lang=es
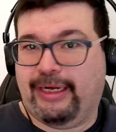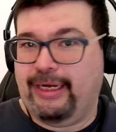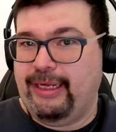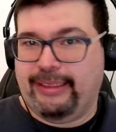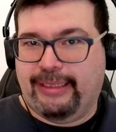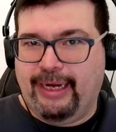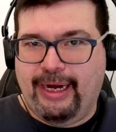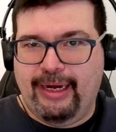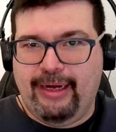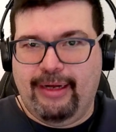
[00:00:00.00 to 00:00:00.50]

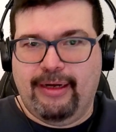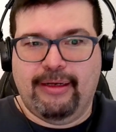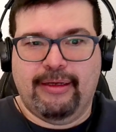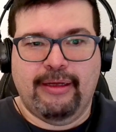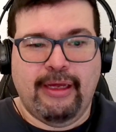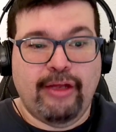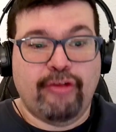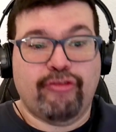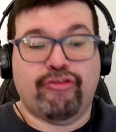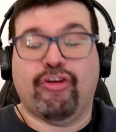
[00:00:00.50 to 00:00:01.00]
Literal.
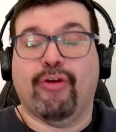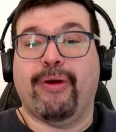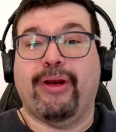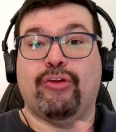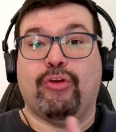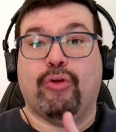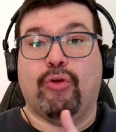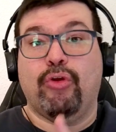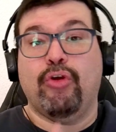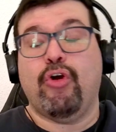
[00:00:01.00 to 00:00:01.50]

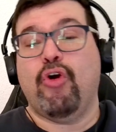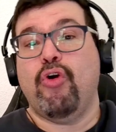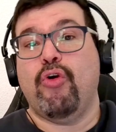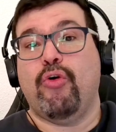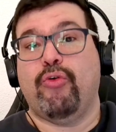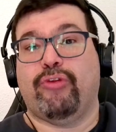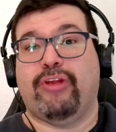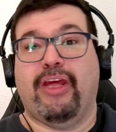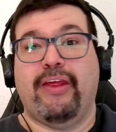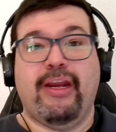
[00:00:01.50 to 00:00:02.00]
Sobre todo,
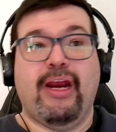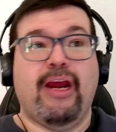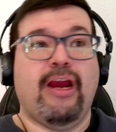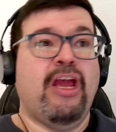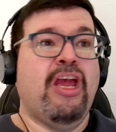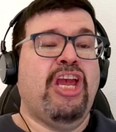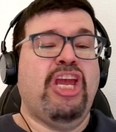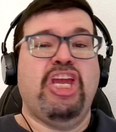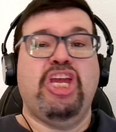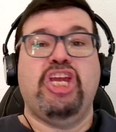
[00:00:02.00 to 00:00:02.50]
ojo, ustedes dirán,
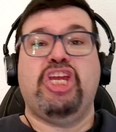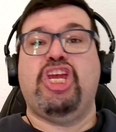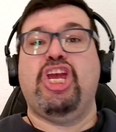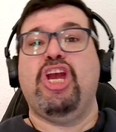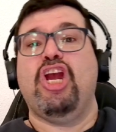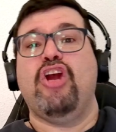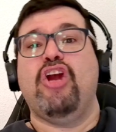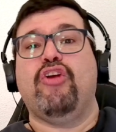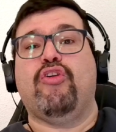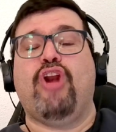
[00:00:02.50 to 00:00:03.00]
¿y
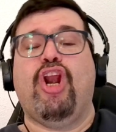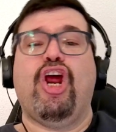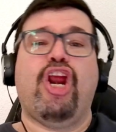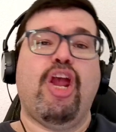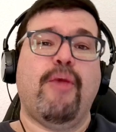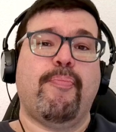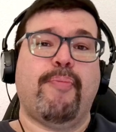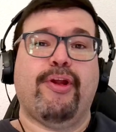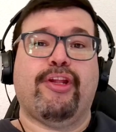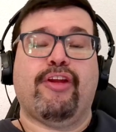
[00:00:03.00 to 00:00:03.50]
quién ah, la
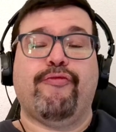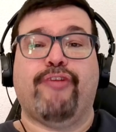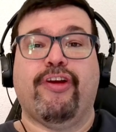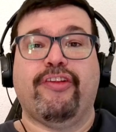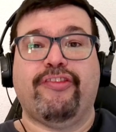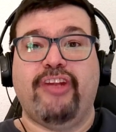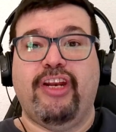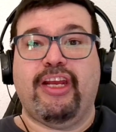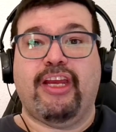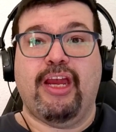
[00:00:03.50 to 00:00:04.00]
arepa tan
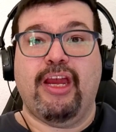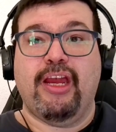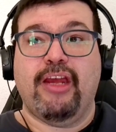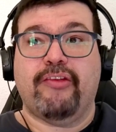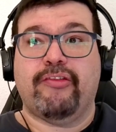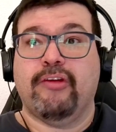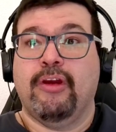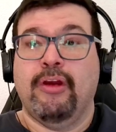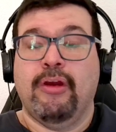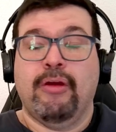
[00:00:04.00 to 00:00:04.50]
fácil que
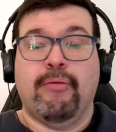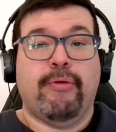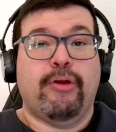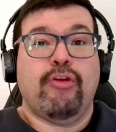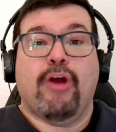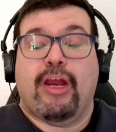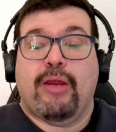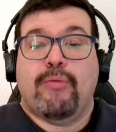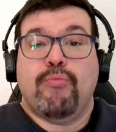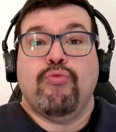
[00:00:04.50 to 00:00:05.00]
es?
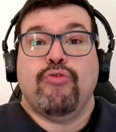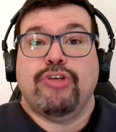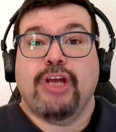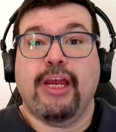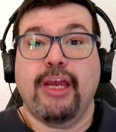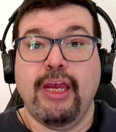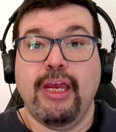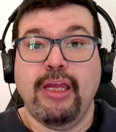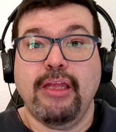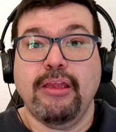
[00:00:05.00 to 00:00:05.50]
Bueno, hay
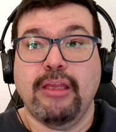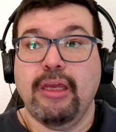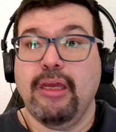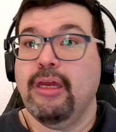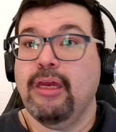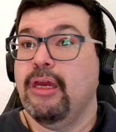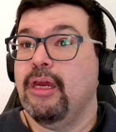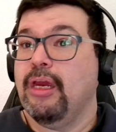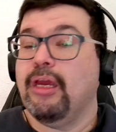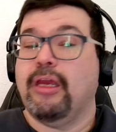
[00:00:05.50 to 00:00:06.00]
mucha
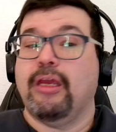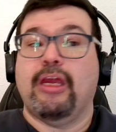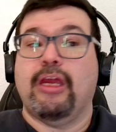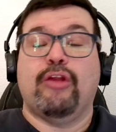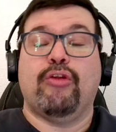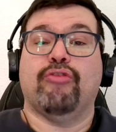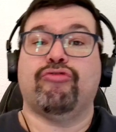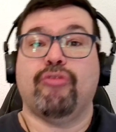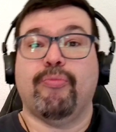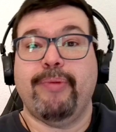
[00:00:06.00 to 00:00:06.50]
gente
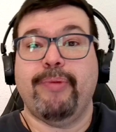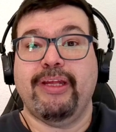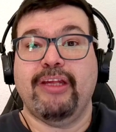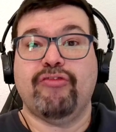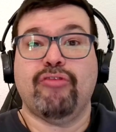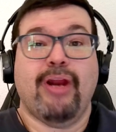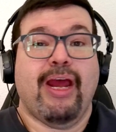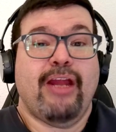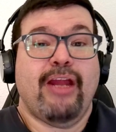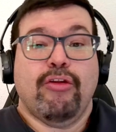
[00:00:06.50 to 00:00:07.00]
que no son
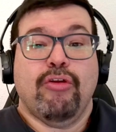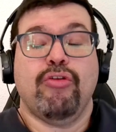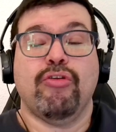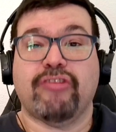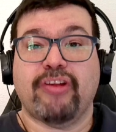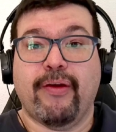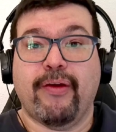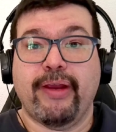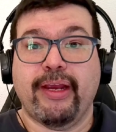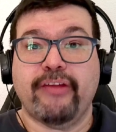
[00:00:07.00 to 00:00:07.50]
venezolanos,
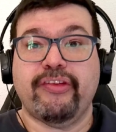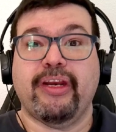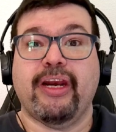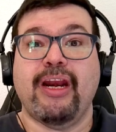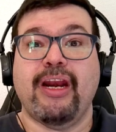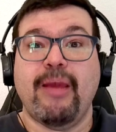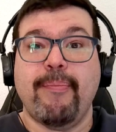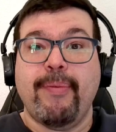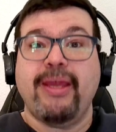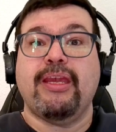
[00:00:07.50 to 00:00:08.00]
no saben hacer
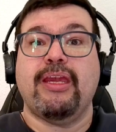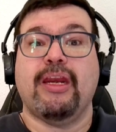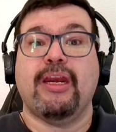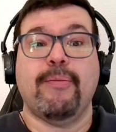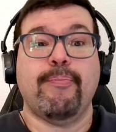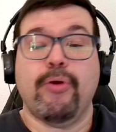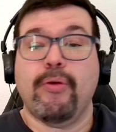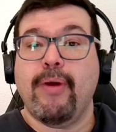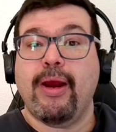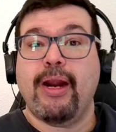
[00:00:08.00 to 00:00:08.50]
arepa y
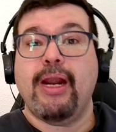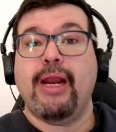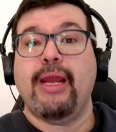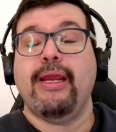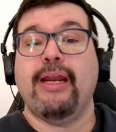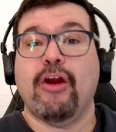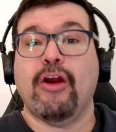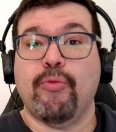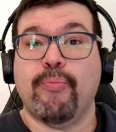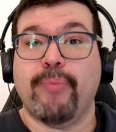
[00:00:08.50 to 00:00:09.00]
quieren probarla
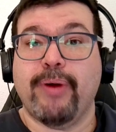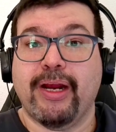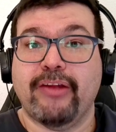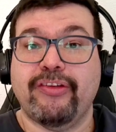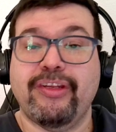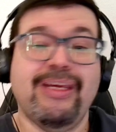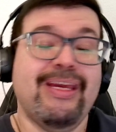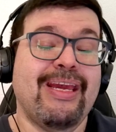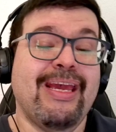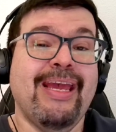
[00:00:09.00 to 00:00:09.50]
y la compran
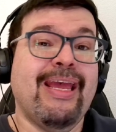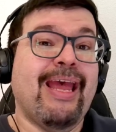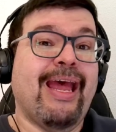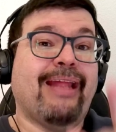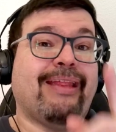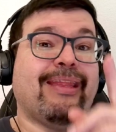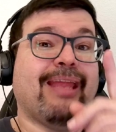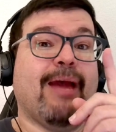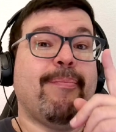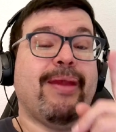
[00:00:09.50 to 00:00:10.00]
así.
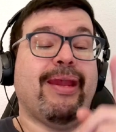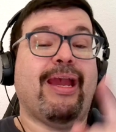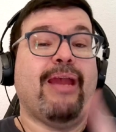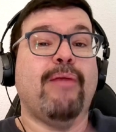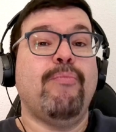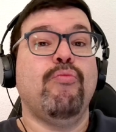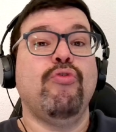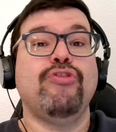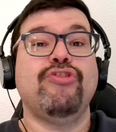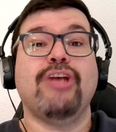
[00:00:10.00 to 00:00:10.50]
También
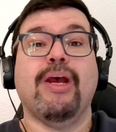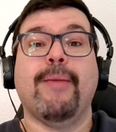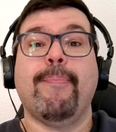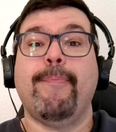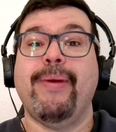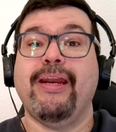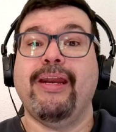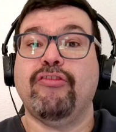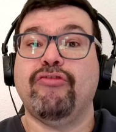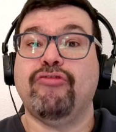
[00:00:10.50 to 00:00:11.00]
hay muchas
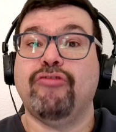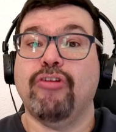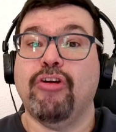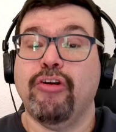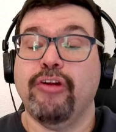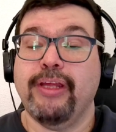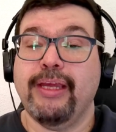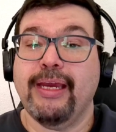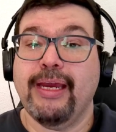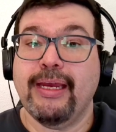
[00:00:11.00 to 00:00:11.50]

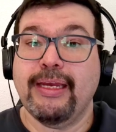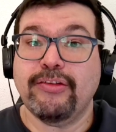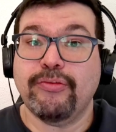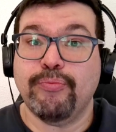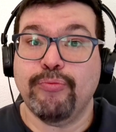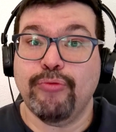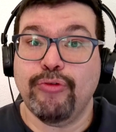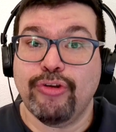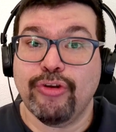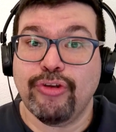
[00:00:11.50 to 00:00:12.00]
personas,
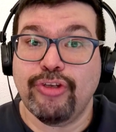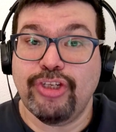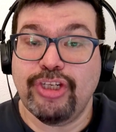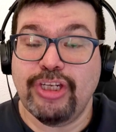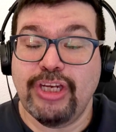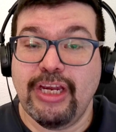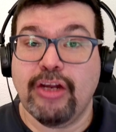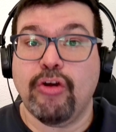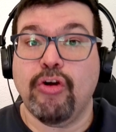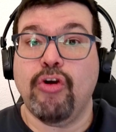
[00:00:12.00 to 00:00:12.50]
muchos
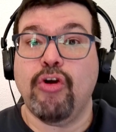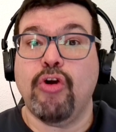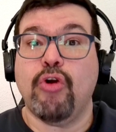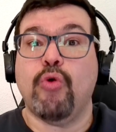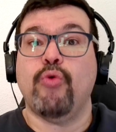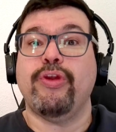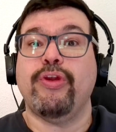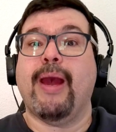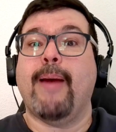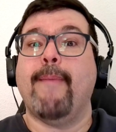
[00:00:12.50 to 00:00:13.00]
chicos
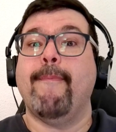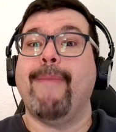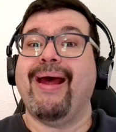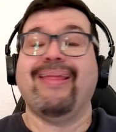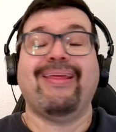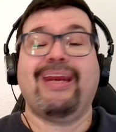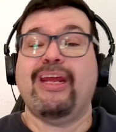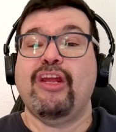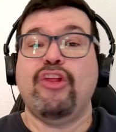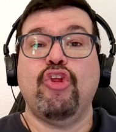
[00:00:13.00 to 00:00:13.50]
cuyas
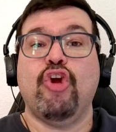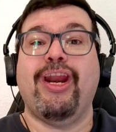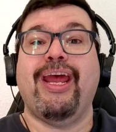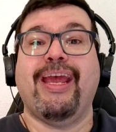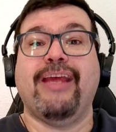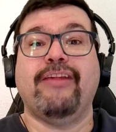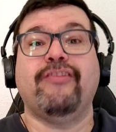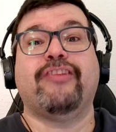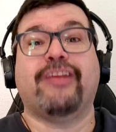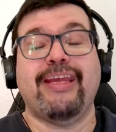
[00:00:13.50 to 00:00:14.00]
madres no
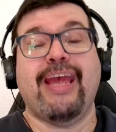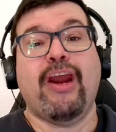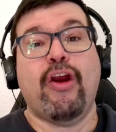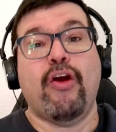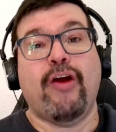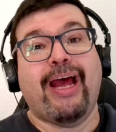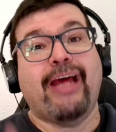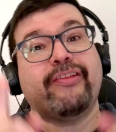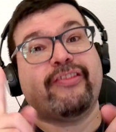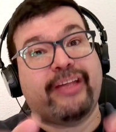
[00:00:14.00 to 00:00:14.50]
les
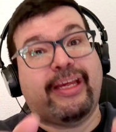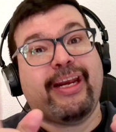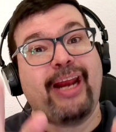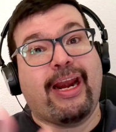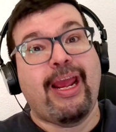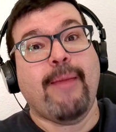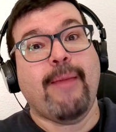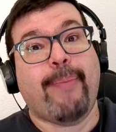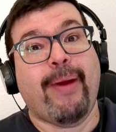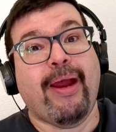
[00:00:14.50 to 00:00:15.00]
enseñaron a hacer
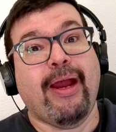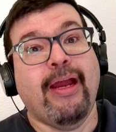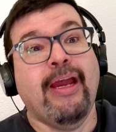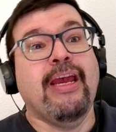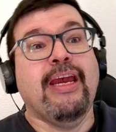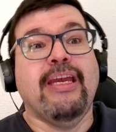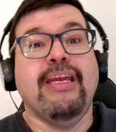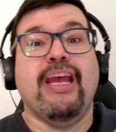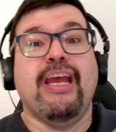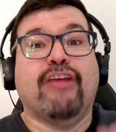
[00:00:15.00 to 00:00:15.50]
arepa
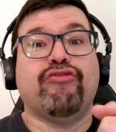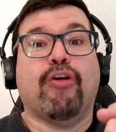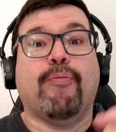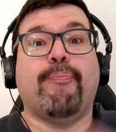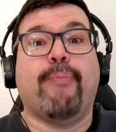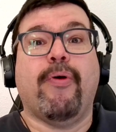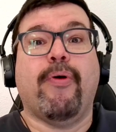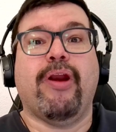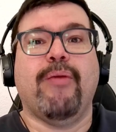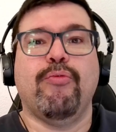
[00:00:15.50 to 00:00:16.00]
y
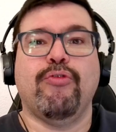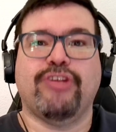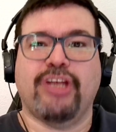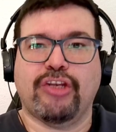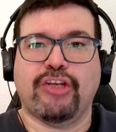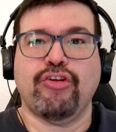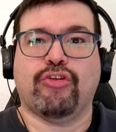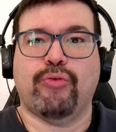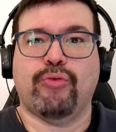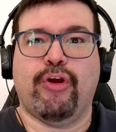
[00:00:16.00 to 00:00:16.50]
esos pobres
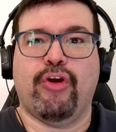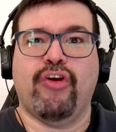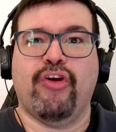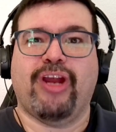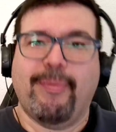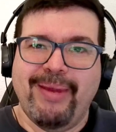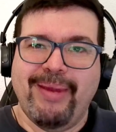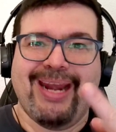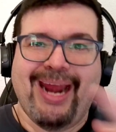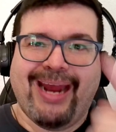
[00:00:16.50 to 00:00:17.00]
muchachos tuvieron
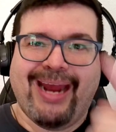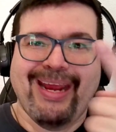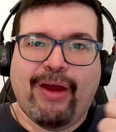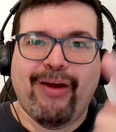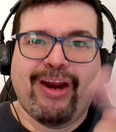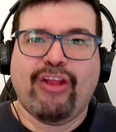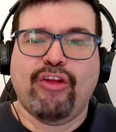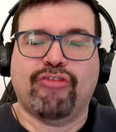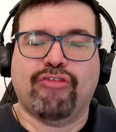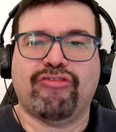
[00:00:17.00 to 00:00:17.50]
que emigrar y
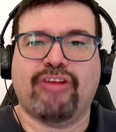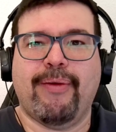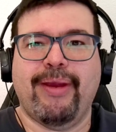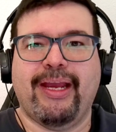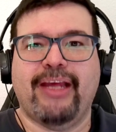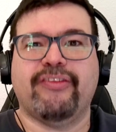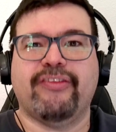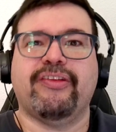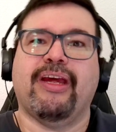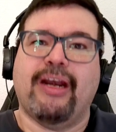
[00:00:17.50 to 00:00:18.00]
ahora no
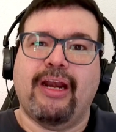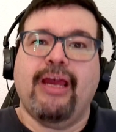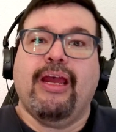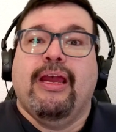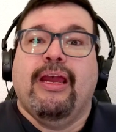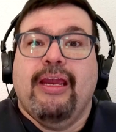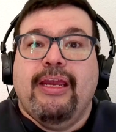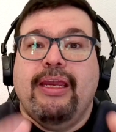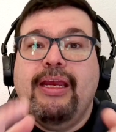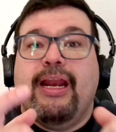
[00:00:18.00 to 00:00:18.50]
saben hacerla
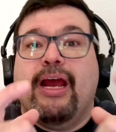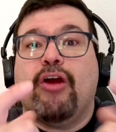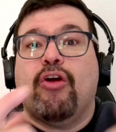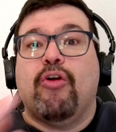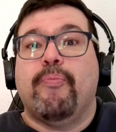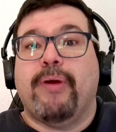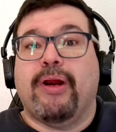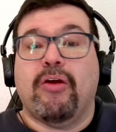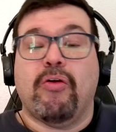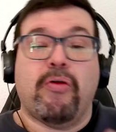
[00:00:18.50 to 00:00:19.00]
y las
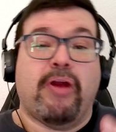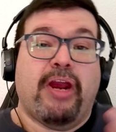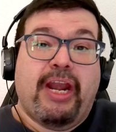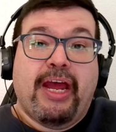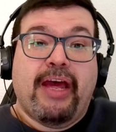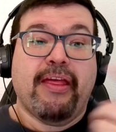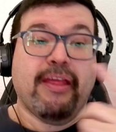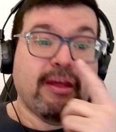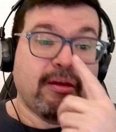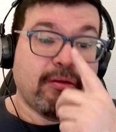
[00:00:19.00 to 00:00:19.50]
compran
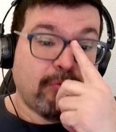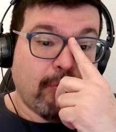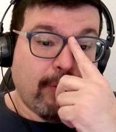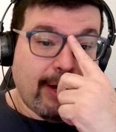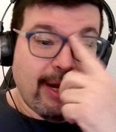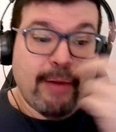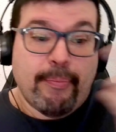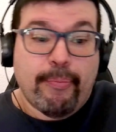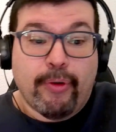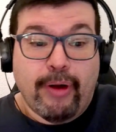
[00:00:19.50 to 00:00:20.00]
congeladas.
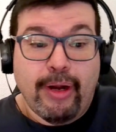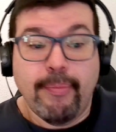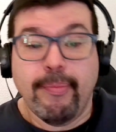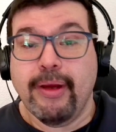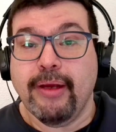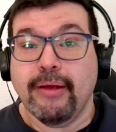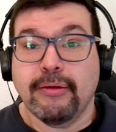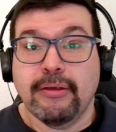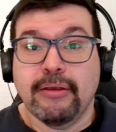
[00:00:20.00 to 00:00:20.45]
¿Cuál es el problema?